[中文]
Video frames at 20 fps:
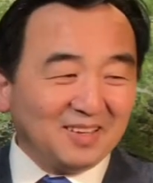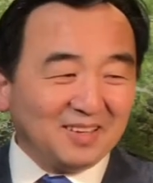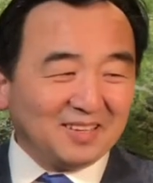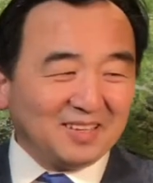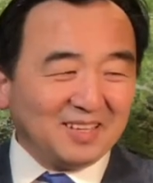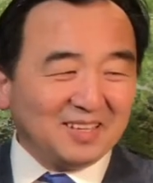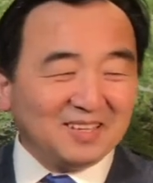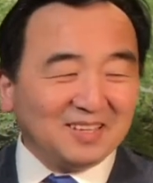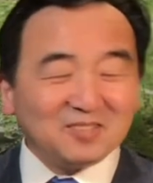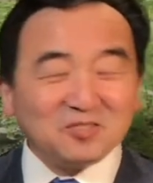
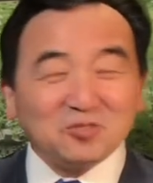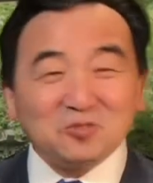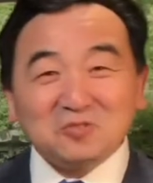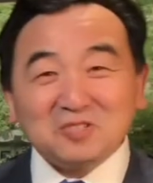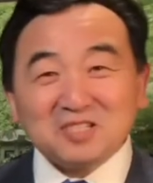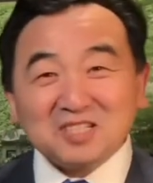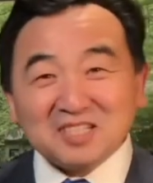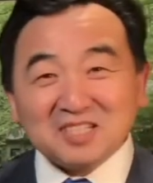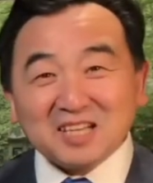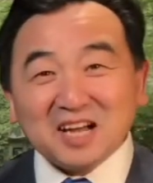给他从
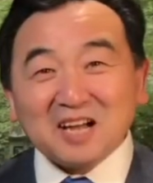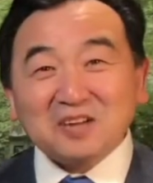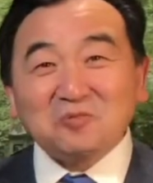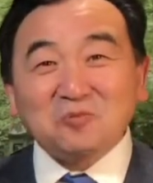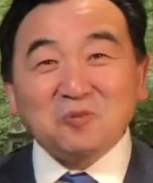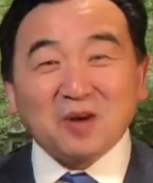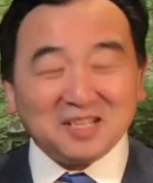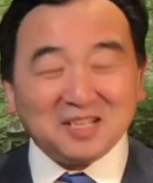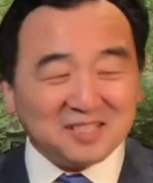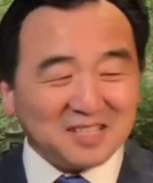西安
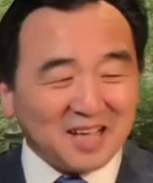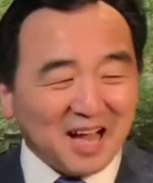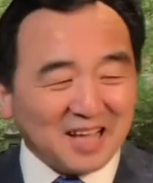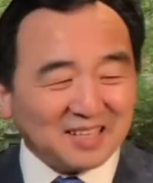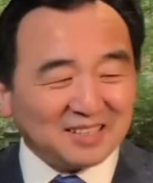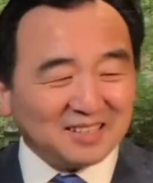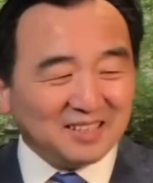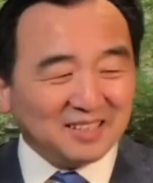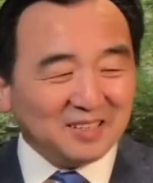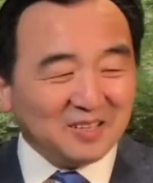管辖
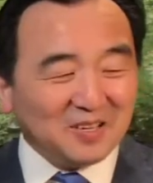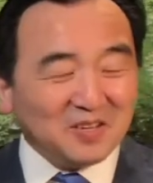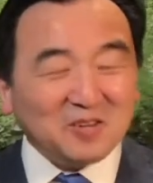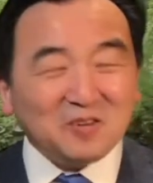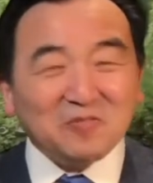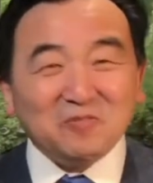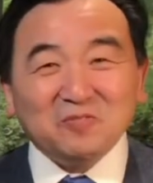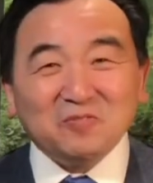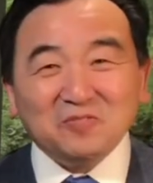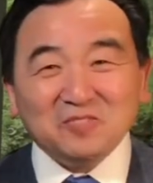的
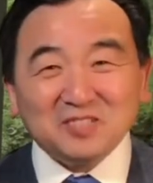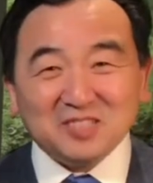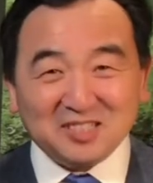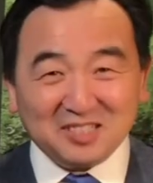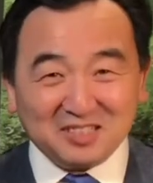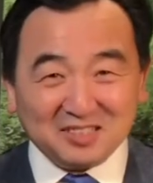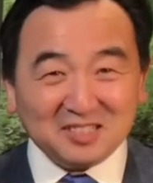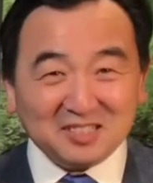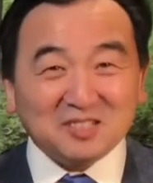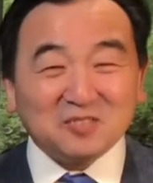
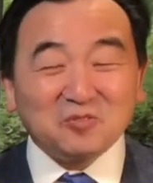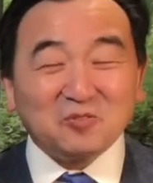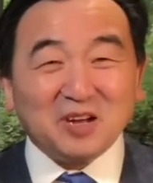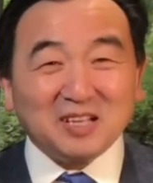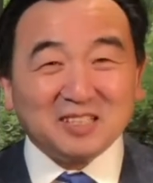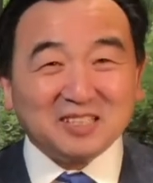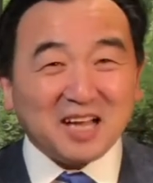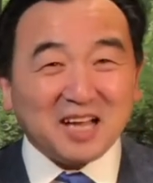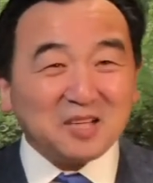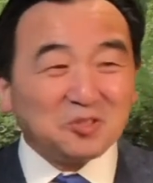行政
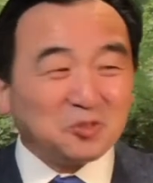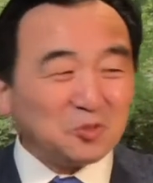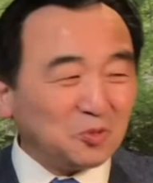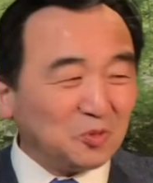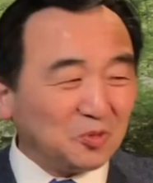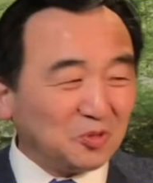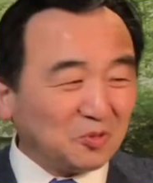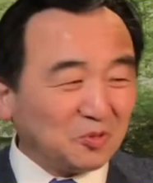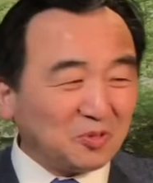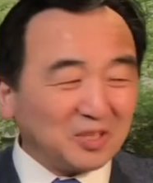管辖
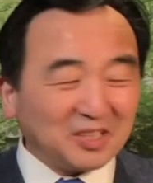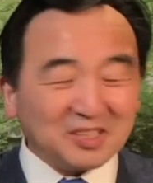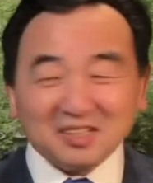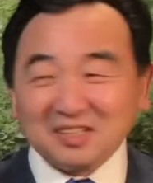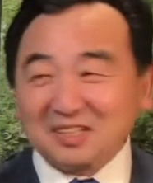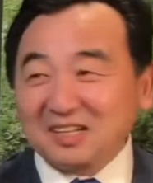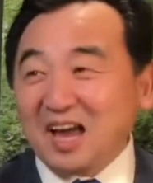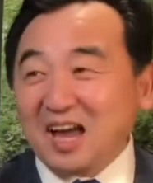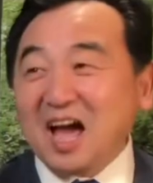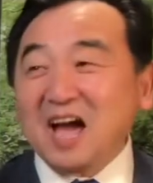域都给他
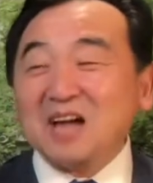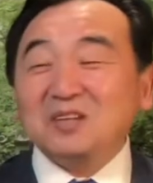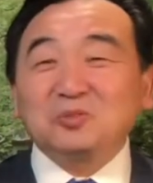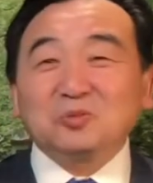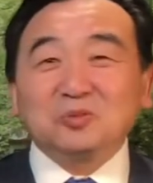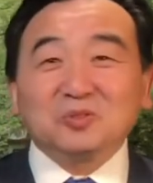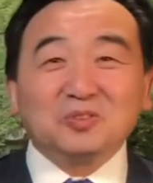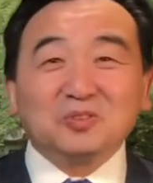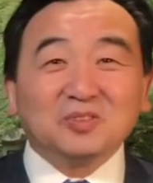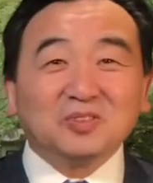拉出去，